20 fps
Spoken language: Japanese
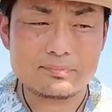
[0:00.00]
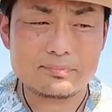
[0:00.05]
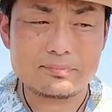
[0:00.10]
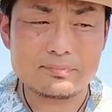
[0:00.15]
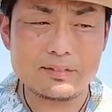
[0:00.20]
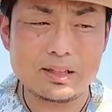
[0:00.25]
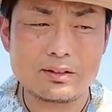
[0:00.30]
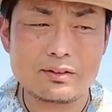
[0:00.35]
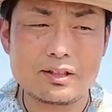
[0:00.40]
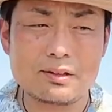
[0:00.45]

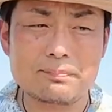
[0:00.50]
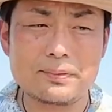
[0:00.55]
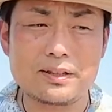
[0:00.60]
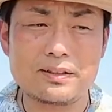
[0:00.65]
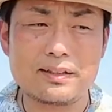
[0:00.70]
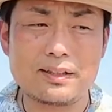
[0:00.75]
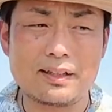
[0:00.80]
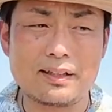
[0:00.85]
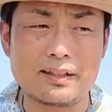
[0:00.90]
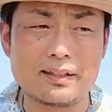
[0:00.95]
だけどやっぱり
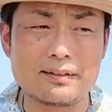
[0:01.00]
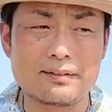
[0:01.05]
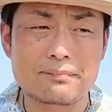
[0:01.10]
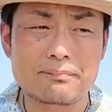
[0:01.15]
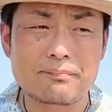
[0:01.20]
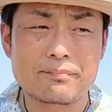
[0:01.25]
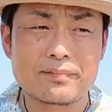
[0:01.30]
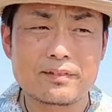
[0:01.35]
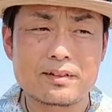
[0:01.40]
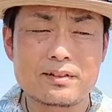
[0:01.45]
ね、
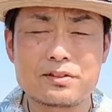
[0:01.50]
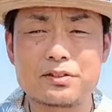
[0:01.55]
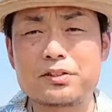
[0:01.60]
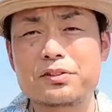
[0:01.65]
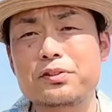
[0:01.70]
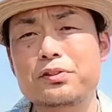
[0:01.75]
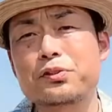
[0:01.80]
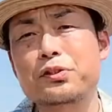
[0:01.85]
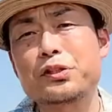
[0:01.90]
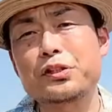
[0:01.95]
四
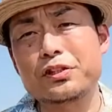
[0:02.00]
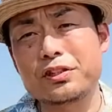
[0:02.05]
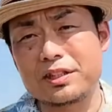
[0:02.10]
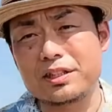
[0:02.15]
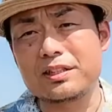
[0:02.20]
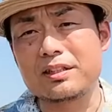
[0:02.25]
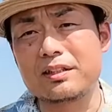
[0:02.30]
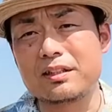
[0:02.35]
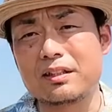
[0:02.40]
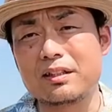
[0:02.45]
十九
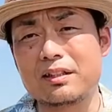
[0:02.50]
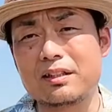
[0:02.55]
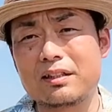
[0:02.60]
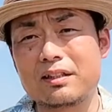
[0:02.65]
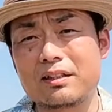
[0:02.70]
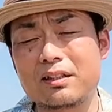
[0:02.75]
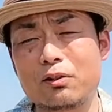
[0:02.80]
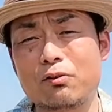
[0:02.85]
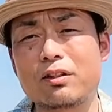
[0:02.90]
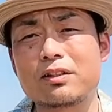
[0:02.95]
日
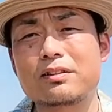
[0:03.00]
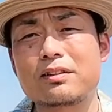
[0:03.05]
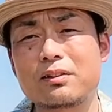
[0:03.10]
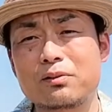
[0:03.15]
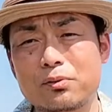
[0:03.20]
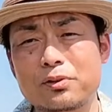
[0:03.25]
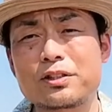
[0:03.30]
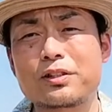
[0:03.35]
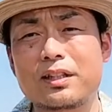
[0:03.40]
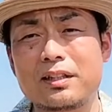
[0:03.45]
が終わった
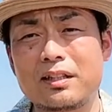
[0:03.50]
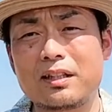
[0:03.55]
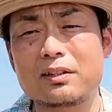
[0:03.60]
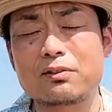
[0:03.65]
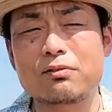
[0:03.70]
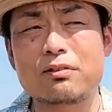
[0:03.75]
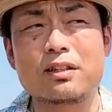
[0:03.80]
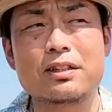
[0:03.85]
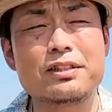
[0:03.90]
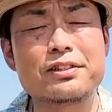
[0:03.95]
時かな、あ
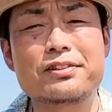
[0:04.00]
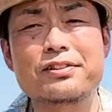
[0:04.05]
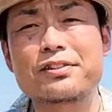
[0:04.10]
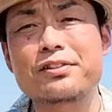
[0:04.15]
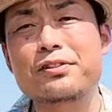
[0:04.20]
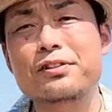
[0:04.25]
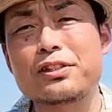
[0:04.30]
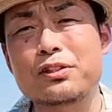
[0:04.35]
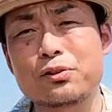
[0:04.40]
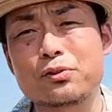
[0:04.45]
とは一
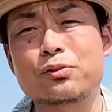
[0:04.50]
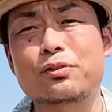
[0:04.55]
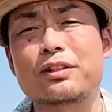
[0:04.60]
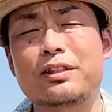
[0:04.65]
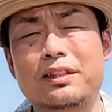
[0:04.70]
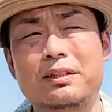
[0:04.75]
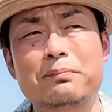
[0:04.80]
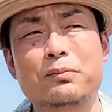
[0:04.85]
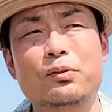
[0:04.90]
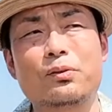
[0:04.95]
周忌の時
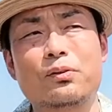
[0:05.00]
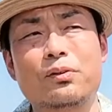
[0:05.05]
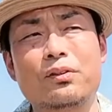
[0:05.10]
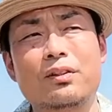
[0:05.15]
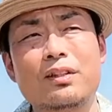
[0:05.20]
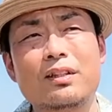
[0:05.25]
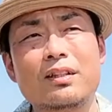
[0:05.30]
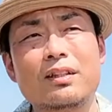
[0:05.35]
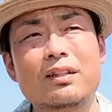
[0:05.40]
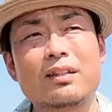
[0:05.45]
にも
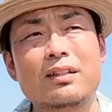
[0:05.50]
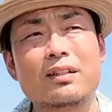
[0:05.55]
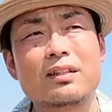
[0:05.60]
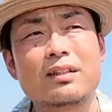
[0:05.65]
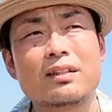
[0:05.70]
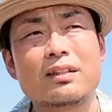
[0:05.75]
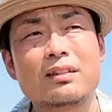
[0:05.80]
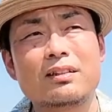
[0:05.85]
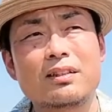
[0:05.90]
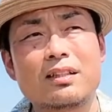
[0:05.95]

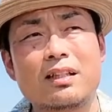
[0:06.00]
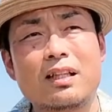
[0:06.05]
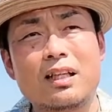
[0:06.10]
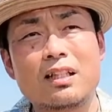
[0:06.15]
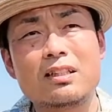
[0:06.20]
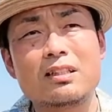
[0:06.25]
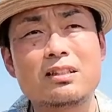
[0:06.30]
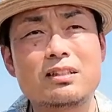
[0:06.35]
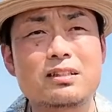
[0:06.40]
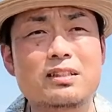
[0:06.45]
う張
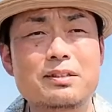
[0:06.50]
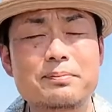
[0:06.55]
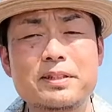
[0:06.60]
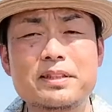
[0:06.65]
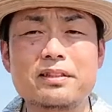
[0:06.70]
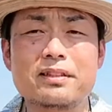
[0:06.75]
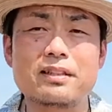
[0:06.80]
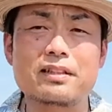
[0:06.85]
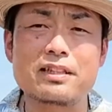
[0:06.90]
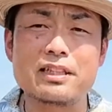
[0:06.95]
り詰め
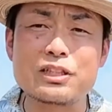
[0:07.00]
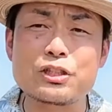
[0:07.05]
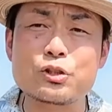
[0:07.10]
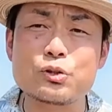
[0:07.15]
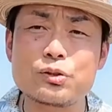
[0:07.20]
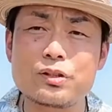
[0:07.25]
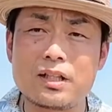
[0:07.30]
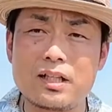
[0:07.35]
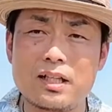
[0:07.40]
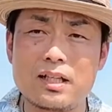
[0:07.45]
てた緊
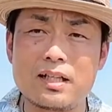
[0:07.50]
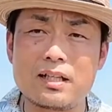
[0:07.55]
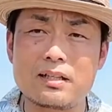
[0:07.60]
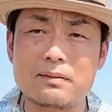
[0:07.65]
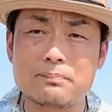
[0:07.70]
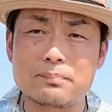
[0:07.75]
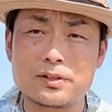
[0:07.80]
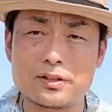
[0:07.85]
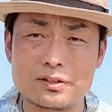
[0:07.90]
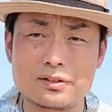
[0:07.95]
張が
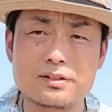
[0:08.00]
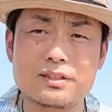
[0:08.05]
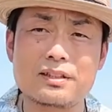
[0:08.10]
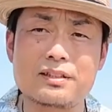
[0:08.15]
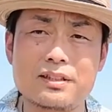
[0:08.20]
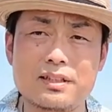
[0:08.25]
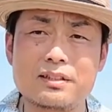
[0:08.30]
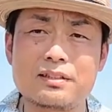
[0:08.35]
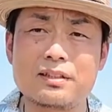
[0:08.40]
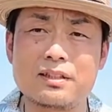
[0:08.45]
プツンって
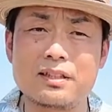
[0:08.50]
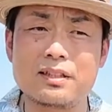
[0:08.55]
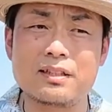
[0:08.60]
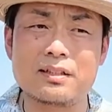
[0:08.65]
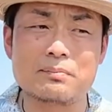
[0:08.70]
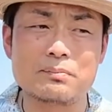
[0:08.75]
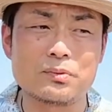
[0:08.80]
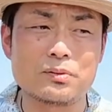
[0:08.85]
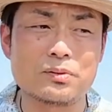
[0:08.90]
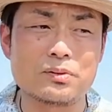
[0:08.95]
切れ
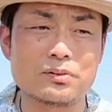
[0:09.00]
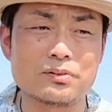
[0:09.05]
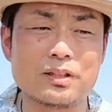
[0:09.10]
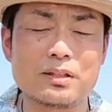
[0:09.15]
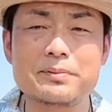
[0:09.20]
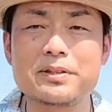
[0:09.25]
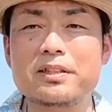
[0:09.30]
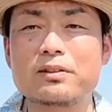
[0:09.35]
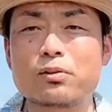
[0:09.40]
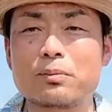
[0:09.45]
て、もう
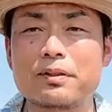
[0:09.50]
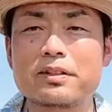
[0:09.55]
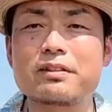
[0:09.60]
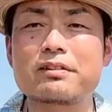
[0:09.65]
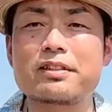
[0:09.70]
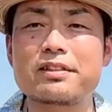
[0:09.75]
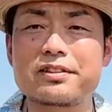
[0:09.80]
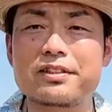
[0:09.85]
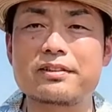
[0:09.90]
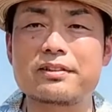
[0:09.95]
涙止まらな
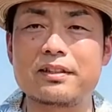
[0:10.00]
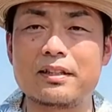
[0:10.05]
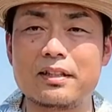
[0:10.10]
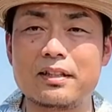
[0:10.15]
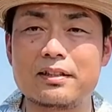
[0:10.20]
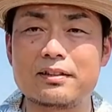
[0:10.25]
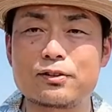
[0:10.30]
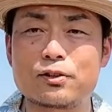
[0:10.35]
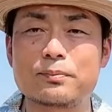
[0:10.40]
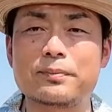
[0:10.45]
くなっちゃっ
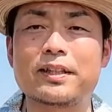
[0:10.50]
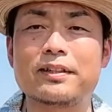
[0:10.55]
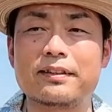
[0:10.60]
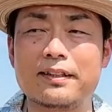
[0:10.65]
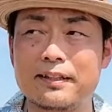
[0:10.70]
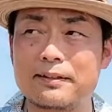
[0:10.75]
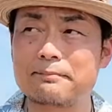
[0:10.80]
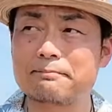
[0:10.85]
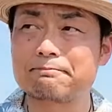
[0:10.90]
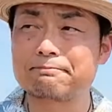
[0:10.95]
て、人前で。